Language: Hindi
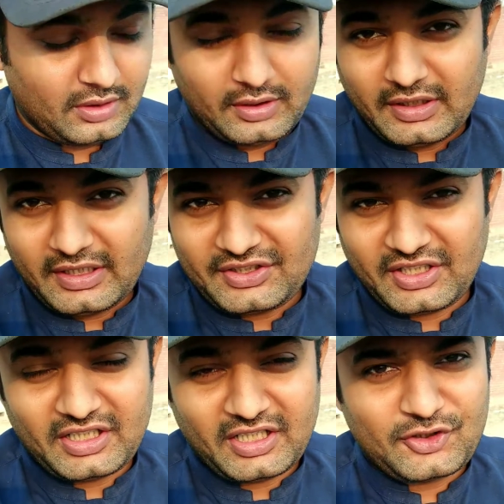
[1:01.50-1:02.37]
अच्छा
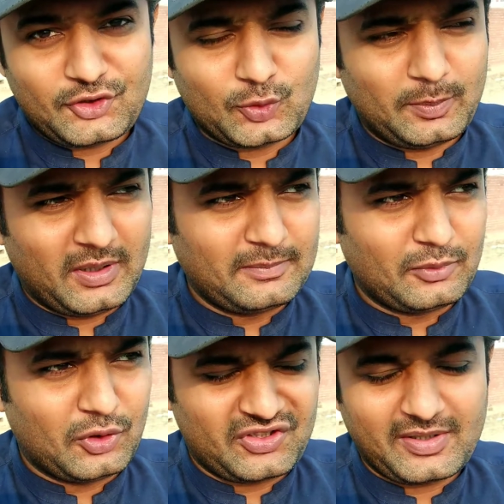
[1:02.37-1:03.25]
यार सुबह
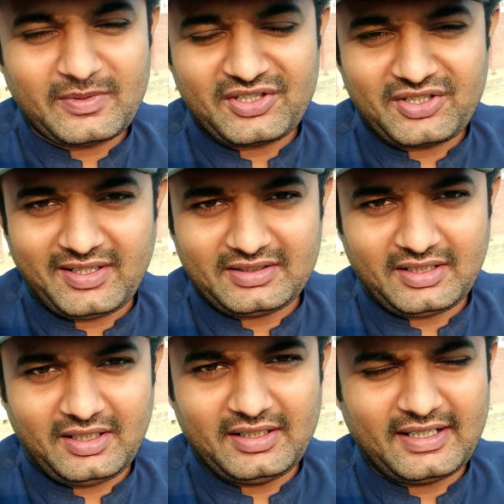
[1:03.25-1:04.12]
मौसम अच्छा था
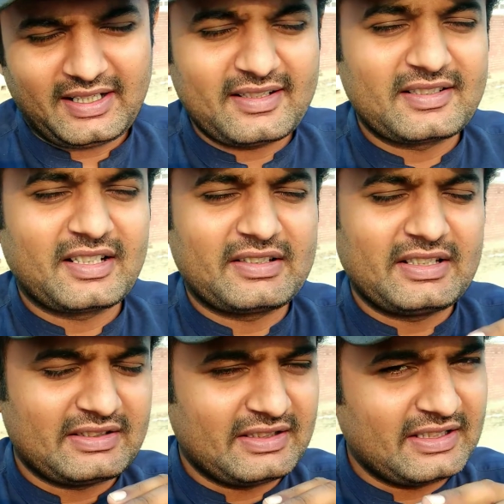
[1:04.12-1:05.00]
लेकिन सर्दी
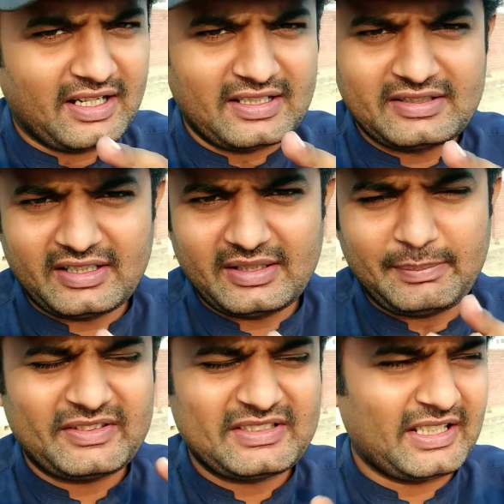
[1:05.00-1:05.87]
इतनी खास थी नहीं
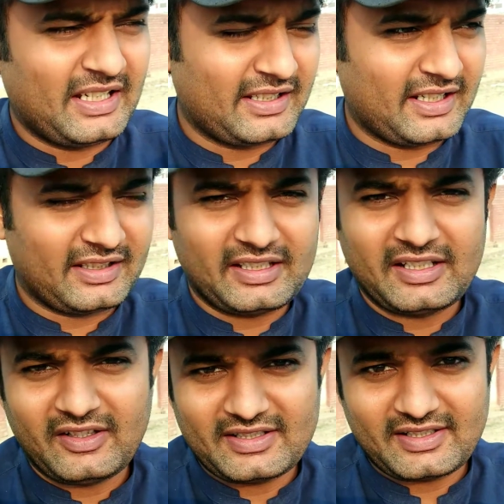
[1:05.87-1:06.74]
बस से हल्की हल्की
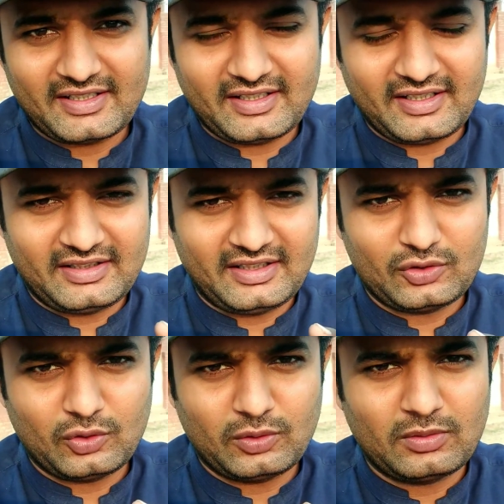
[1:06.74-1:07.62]
हवा चल रही थी
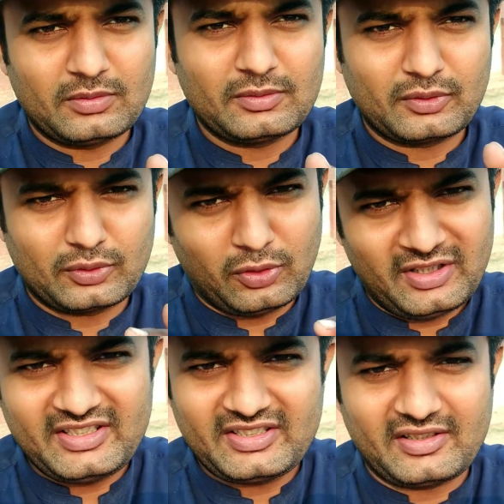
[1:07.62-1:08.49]
तो
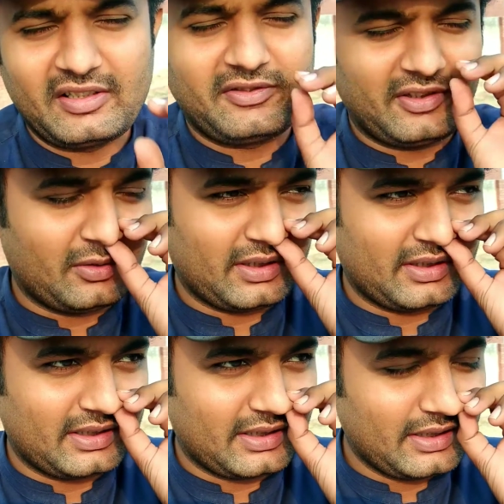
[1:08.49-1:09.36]
थोड़ी सर्दी फील हो रही
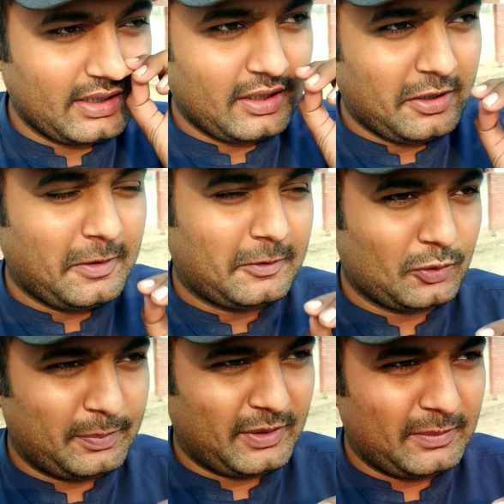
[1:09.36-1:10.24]
थी तो
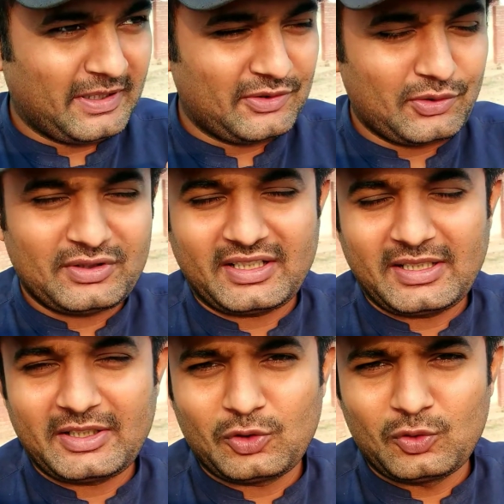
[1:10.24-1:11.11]
फिर मैंने सोचा
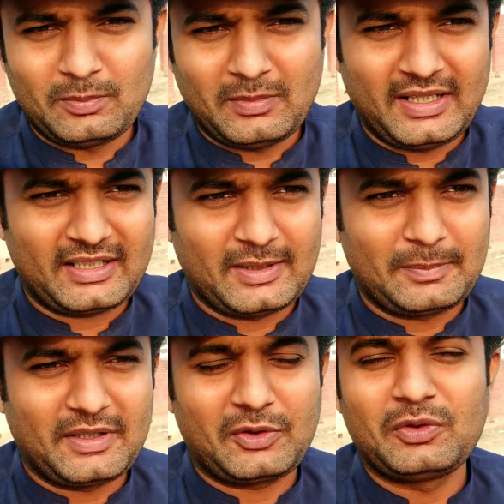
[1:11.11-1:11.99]
कि क्यों मैं
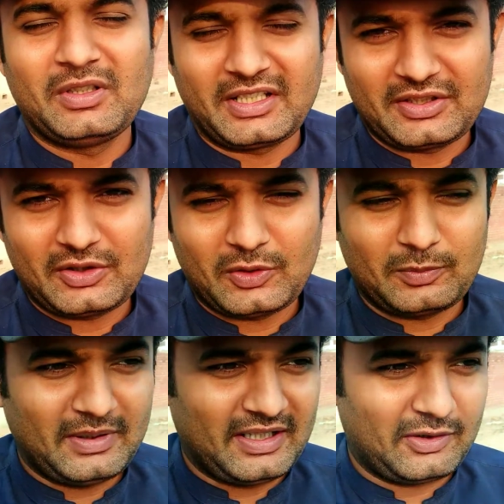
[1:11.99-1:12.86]
कपड़ा क्यों लेके जाऊं
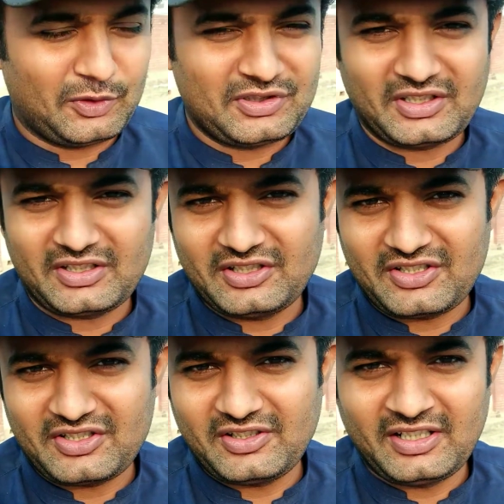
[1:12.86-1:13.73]
मैंने कोई सर
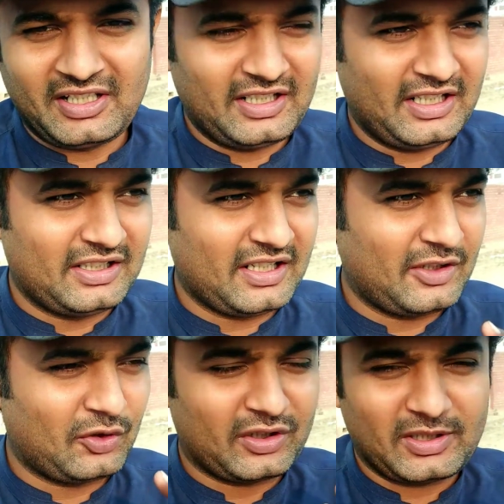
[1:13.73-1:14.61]
जर्सी नहीं ली ना ही
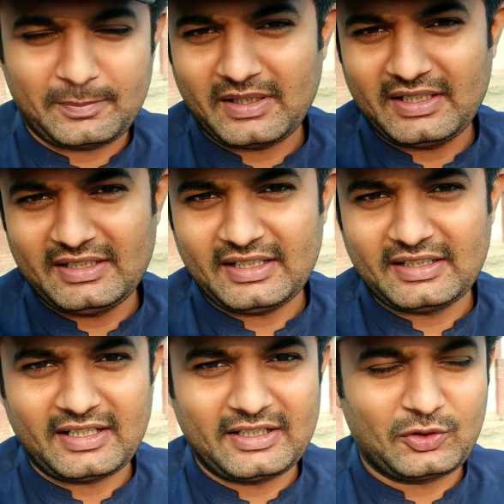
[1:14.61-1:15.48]
कोई कपड़ा लिया
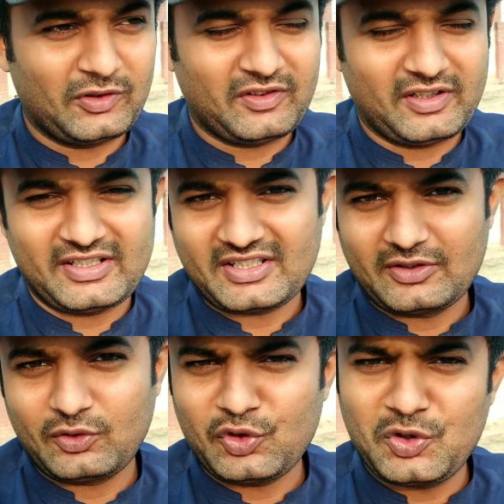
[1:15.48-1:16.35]
ना ही कोई वास्केट
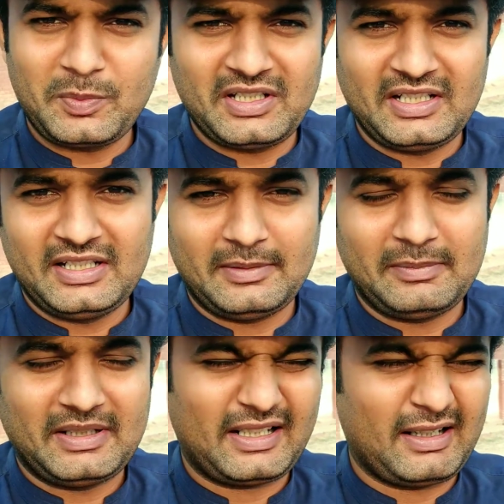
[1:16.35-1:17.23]
कुछ भी नहीं लिया मैंने कहा